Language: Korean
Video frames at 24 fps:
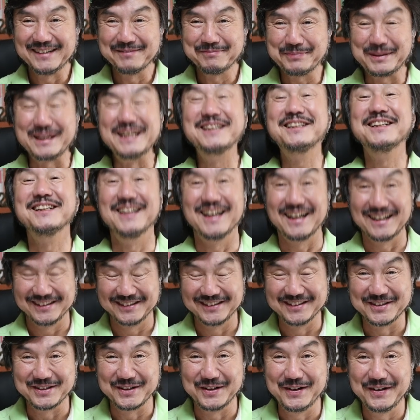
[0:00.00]
프린트를 하는
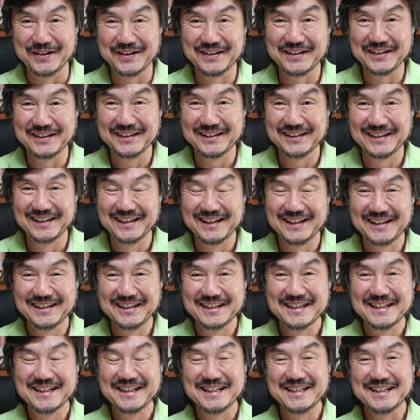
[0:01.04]
거죠.
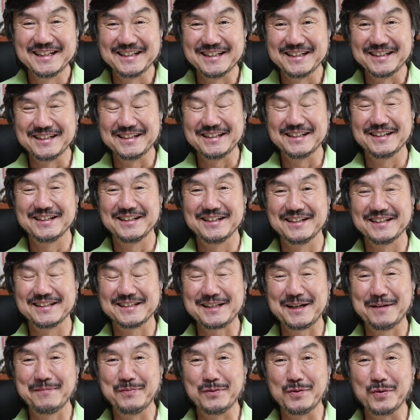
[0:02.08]
어,
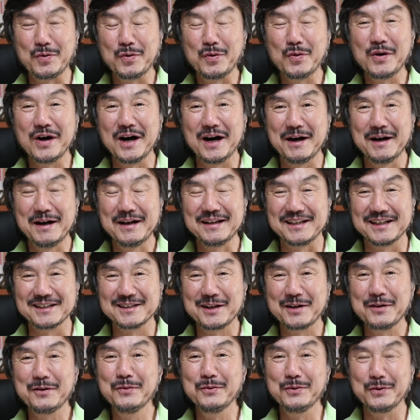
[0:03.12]
참 노고가
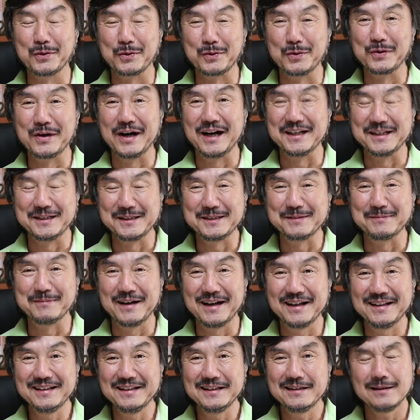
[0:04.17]
예사로운 노고가
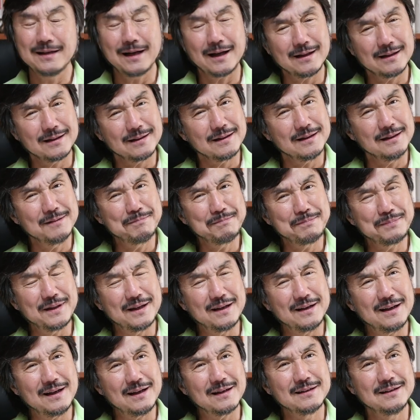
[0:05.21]
아니지만 약간
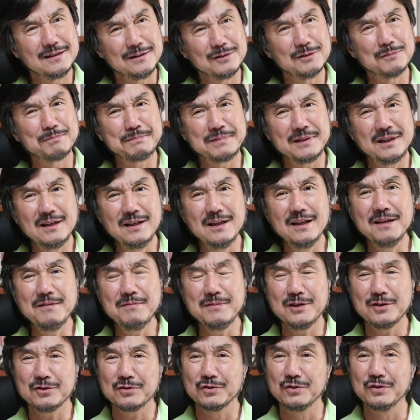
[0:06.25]
아 그래도
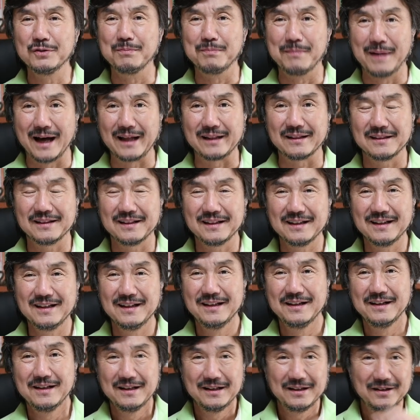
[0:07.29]
필름이 주는 맛
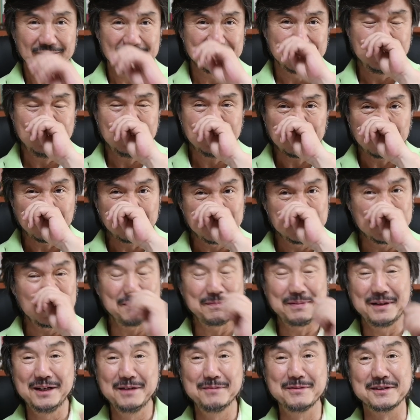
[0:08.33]
저희도 오래전에
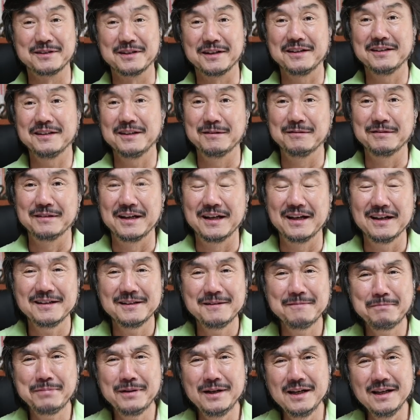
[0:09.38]
필름을 썼기 때문에
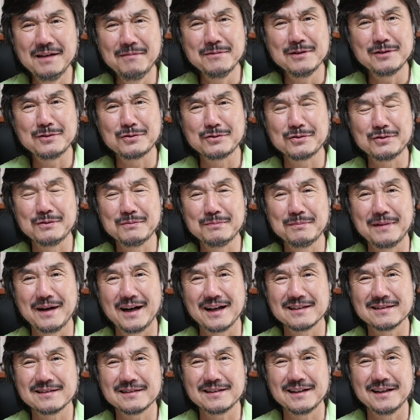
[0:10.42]
그 필름이 주는
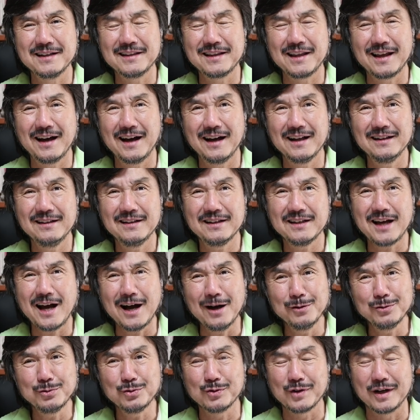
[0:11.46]
맛에 대한
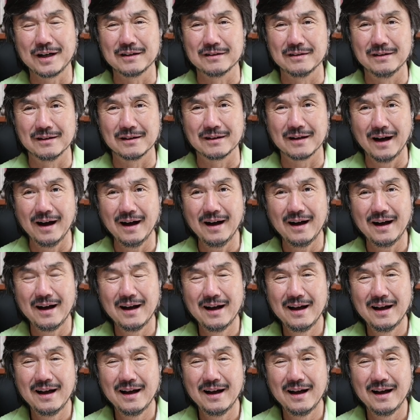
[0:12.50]
향수라 그럴까?